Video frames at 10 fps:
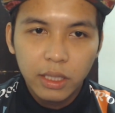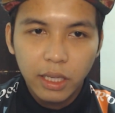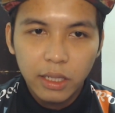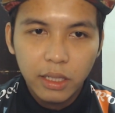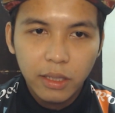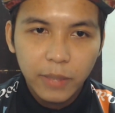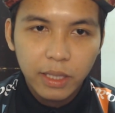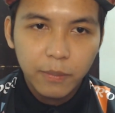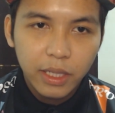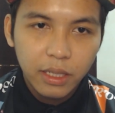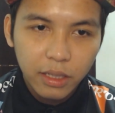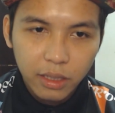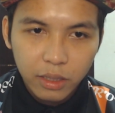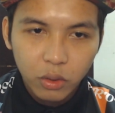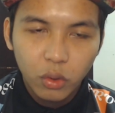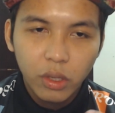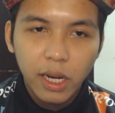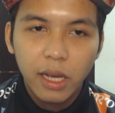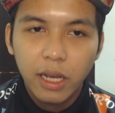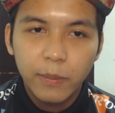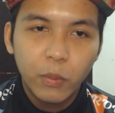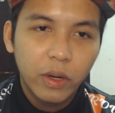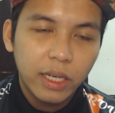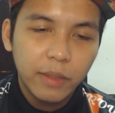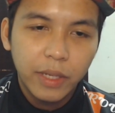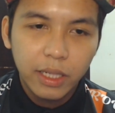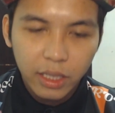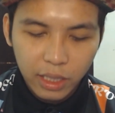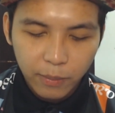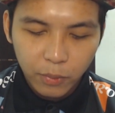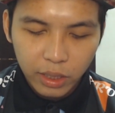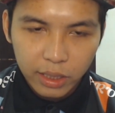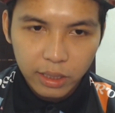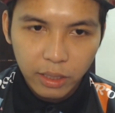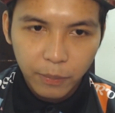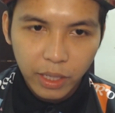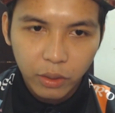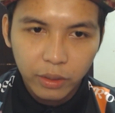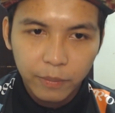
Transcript: jadi macam ni contohnya lah kamu redeem yang ni kamu klik saja payout